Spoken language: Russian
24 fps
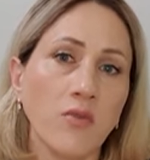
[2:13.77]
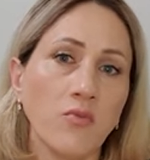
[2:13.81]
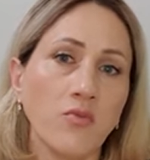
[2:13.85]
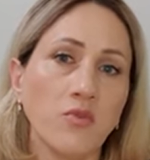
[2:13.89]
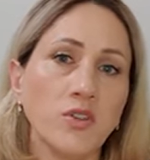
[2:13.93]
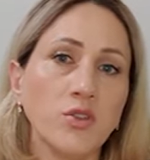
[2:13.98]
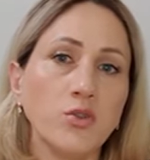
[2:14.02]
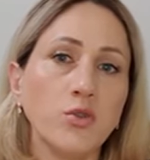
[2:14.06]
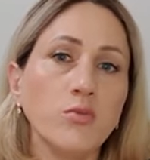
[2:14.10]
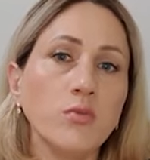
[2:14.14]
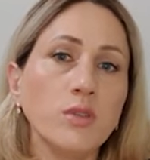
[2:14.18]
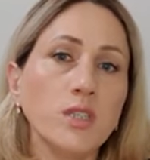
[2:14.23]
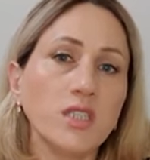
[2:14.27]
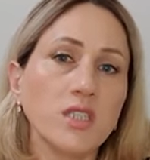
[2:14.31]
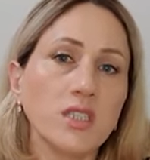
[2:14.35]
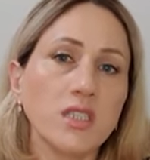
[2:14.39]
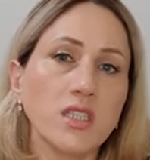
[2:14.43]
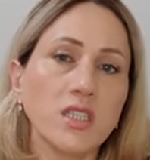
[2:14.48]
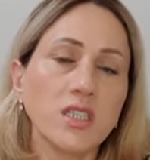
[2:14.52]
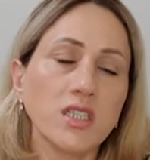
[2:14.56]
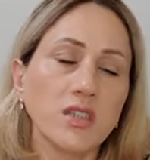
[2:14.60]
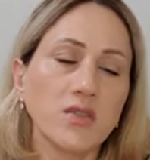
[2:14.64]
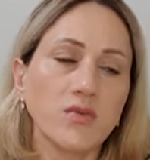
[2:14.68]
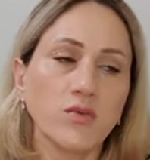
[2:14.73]
вы думаете
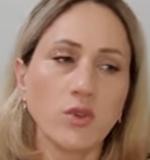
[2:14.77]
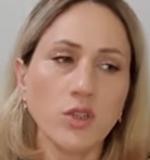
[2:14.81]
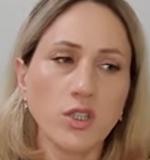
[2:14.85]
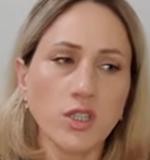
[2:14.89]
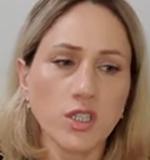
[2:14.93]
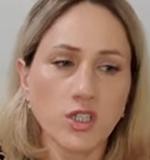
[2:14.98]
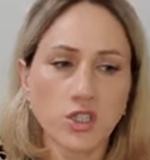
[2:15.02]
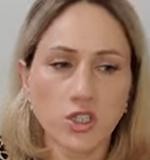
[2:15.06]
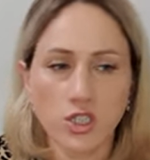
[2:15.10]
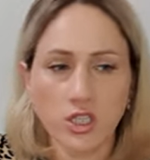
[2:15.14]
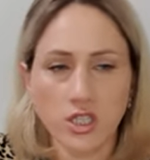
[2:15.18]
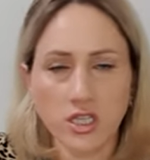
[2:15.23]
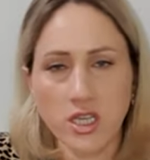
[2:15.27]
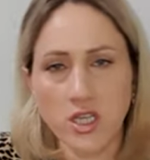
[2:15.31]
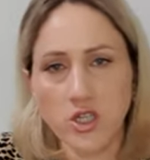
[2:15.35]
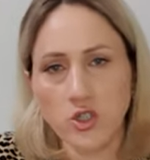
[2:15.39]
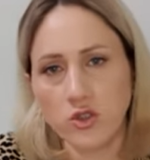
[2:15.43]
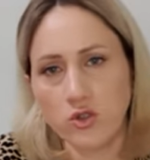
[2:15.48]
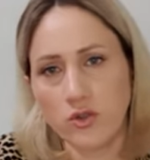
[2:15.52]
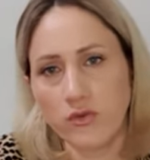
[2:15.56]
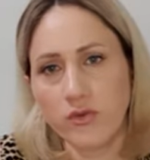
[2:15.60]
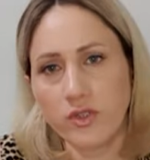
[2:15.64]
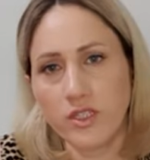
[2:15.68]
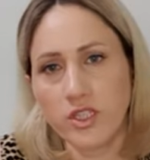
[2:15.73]
на сегодняшний день,
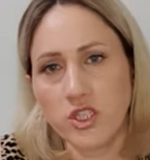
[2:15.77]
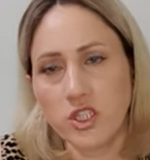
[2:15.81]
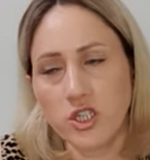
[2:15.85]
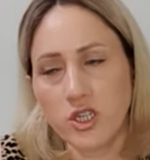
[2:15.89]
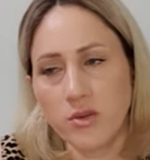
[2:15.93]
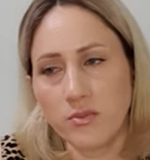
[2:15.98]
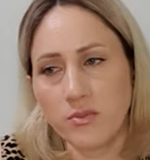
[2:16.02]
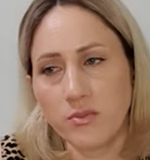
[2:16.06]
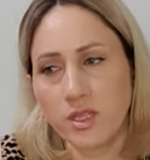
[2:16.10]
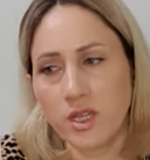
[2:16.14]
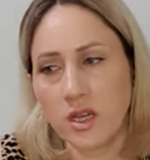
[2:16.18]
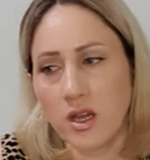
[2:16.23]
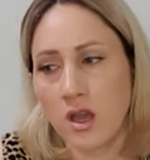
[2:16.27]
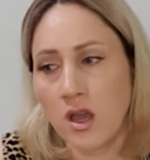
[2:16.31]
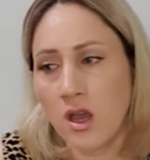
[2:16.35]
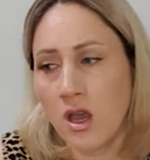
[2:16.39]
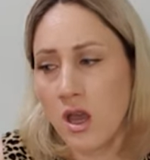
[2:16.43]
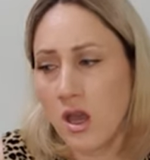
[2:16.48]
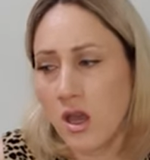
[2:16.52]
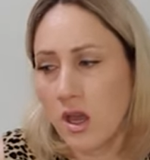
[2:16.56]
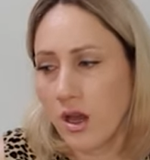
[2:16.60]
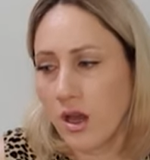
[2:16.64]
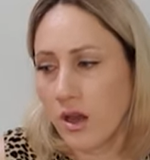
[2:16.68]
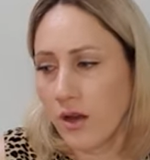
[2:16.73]
что вы чем-то
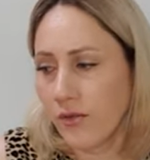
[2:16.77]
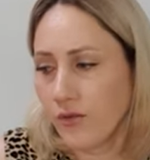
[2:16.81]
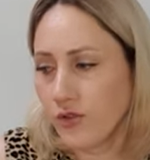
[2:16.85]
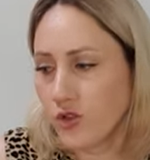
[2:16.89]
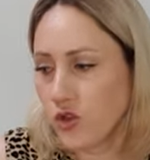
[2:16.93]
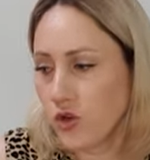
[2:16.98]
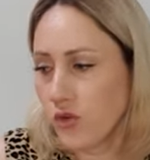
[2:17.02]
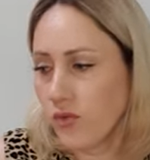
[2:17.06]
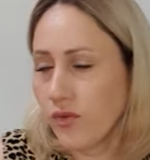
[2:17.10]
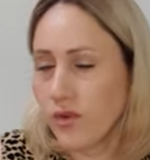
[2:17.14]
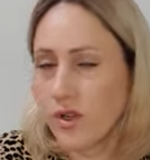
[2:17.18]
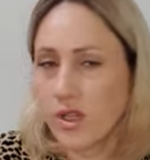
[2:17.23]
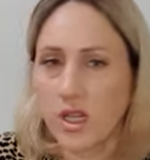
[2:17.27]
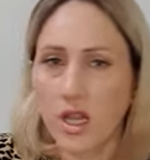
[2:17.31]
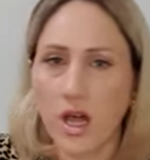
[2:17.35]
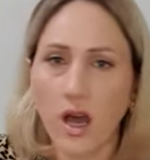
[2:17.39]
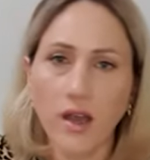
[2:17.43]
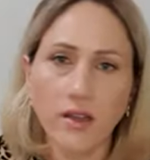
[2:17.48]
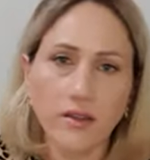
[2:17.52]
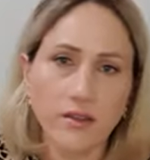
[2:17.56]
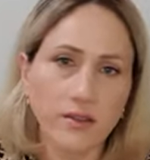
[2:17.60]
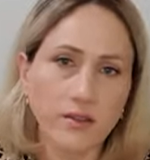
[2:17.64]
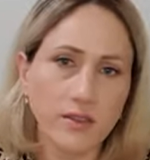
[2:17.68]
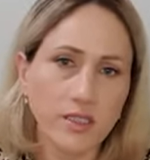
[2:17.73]
э, в чем
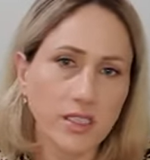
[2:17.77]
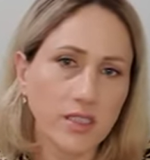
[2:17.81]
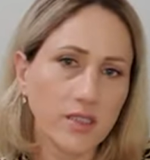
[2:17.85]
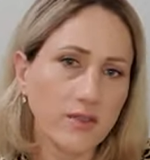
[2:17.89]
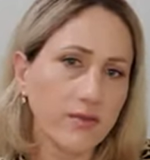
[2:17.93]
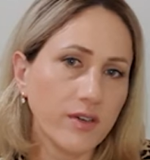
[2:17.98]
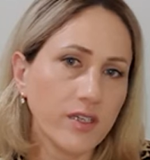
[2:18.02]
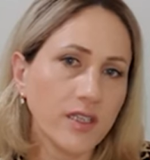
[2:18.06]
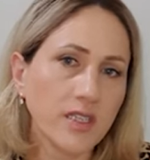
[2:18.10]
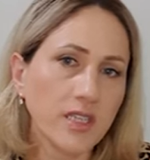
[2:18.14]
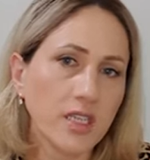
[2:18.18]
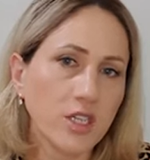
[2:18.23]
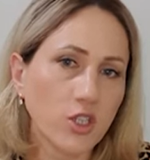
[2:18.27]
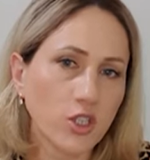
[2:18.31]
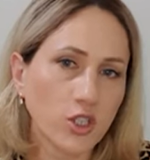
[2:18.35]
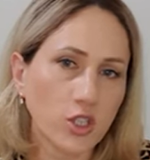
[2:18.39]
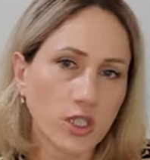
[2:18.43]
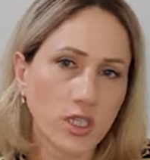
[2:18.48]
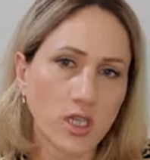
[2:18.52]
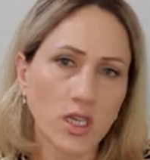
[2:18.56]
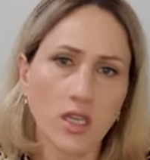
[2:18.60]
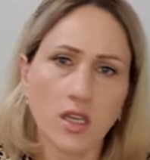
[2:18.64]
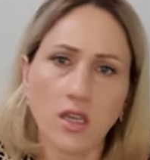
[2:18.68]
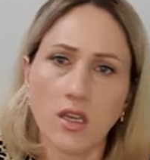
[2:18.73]
вкладываете, в
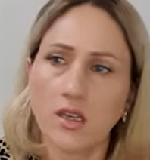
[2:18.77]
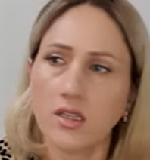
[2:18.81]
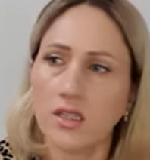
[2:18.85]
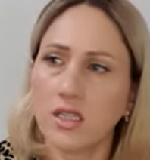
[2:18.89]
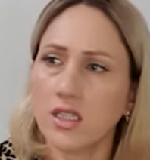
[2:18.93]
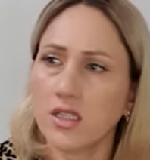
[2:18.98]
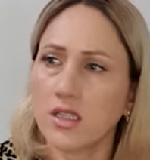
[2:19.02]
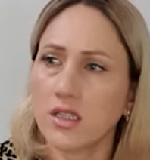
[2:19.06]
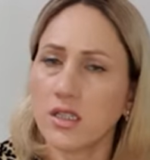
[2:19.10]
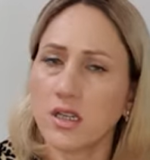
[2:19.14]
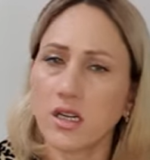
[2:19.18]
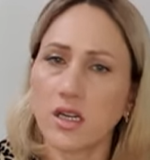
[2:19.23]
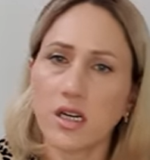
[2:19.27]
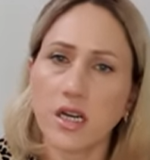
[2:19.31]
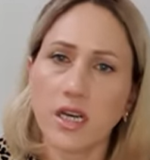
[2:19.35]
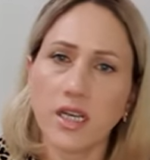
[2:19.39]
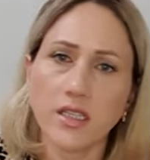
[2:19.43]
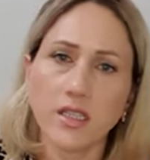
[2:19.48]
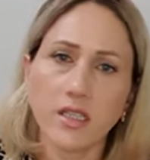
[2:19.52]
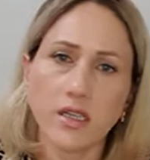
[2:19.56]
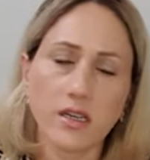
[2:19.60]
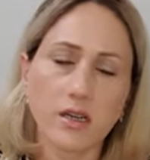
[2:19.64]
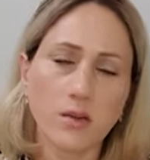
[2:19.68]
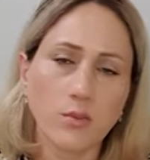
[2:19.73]
отношения, где-то
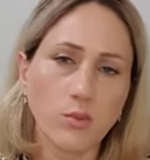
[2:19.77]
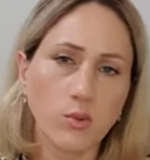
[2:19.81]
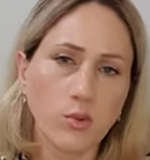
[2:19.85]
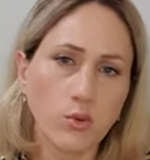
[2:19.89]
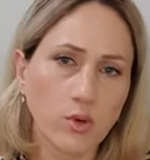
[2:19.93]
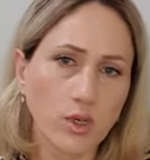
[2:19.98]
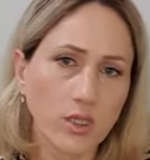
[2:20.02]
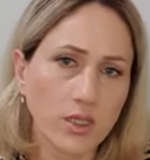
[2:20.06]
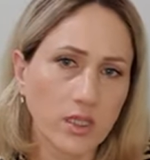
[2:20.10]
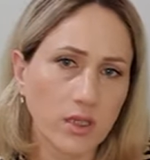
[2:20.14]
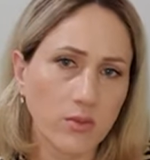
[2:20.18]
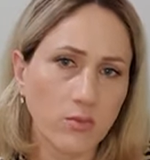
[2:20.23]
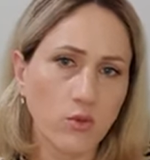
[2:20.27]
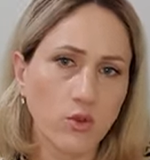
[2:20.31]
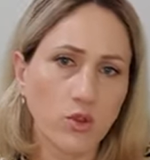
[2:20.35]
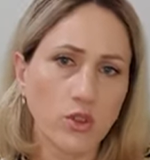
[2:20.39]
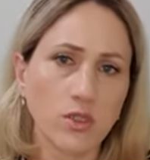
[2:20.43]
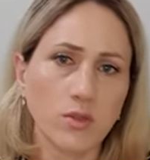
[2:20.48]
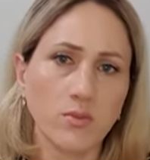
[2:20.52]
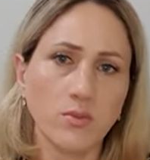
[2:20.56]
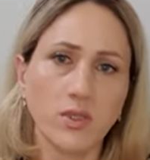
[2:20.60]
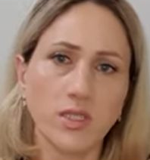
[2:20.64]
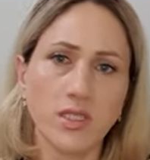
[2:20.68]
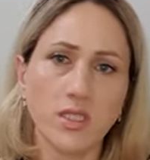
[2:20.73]
какая-то работа,
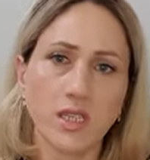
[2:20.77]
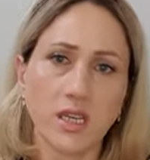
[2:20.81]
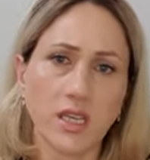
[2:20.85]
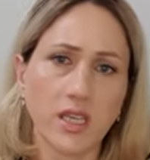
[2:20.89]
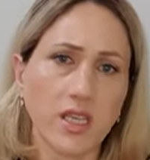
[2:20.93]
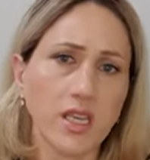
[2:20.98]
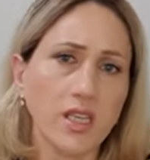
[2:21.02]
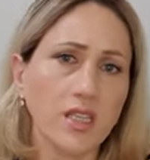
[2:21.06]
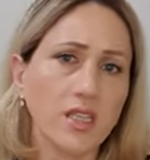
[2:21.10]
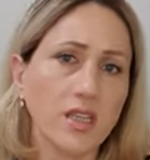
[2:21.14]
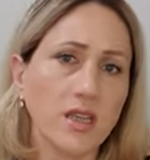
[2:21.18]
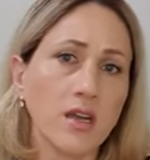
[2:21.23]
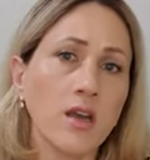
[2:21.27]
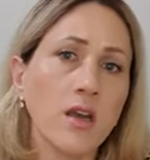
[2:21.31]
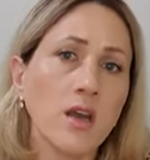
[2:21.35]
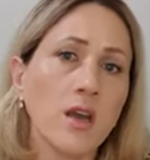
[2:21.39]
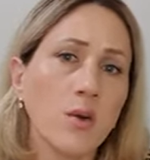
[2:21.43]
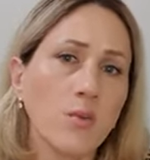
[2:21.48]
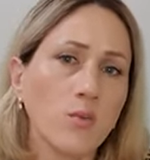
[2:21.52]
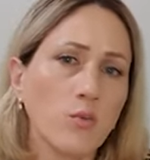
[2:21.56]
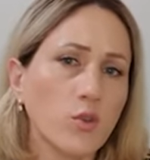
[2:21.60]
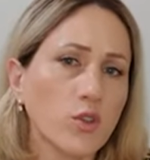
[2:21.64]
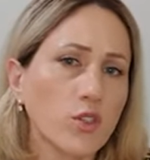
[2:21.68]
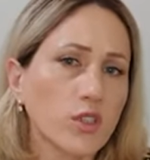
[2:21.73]
может быть, какие-то,
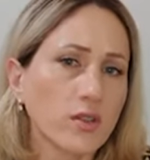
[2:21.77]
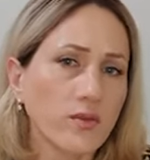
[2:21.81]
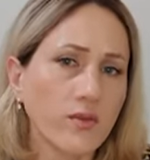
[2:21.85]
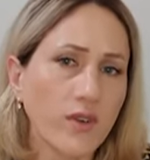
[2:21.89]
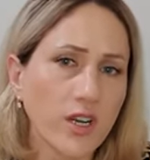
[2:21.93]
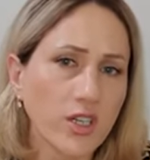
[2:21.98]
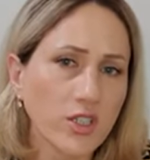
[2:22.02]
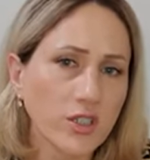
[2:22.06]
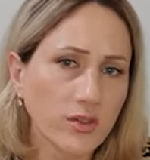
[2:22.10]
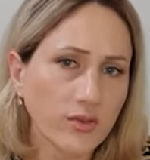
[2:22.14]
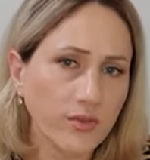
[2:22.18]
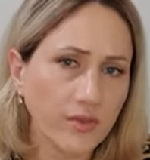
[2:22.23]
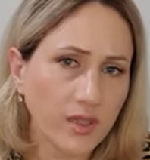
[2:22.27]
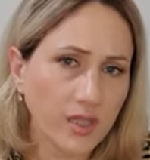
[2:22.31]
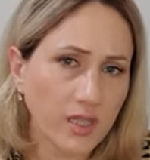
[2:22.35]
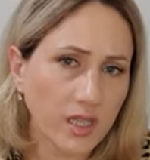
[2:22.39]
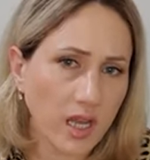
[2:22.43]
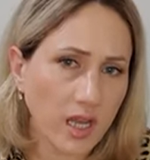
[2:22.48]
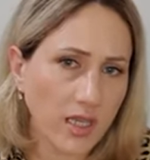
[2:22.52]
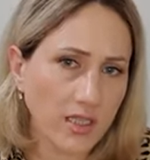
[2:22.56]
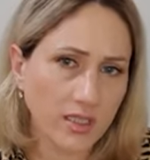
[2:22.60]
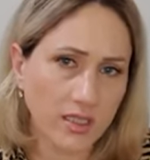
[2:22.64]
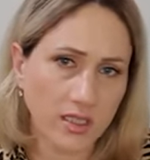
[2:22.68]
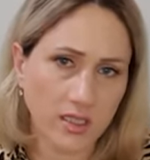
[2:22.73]
может, ваши
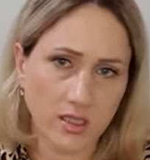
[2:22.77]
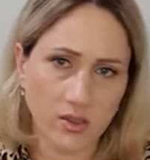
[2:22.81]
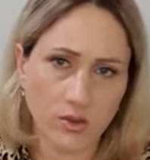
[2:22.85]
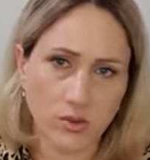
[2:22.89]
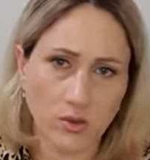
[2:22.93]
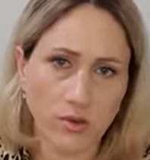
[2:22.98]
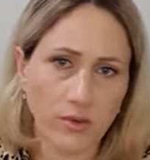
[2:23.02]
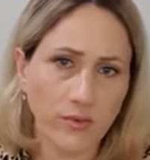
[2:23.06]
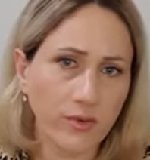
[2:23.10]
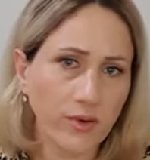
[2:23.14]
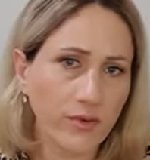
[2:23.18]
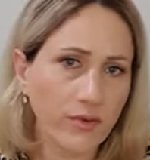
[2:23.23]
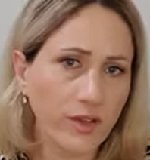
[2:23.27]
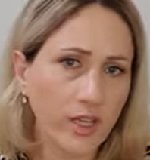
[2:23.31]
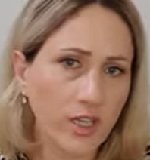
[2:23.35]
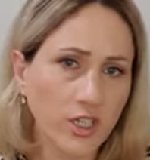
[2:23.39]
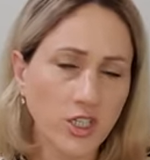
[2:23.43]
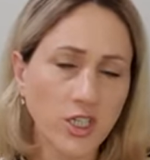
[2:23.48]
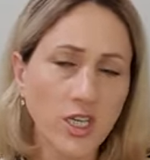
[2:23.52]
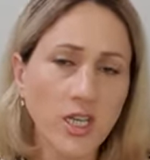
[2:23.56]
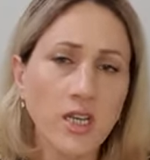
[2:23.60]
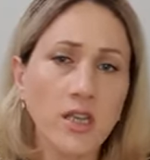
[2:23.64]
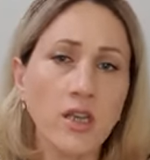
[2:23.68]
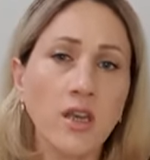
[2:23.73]
финансы, которые вы
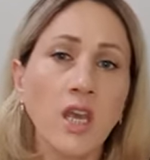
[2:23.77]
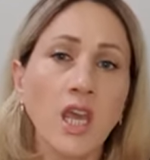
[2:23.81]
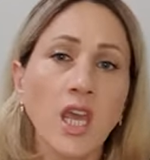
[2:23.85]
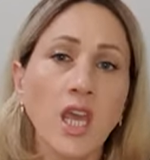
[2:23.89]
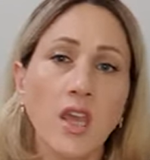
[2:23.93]
вложили,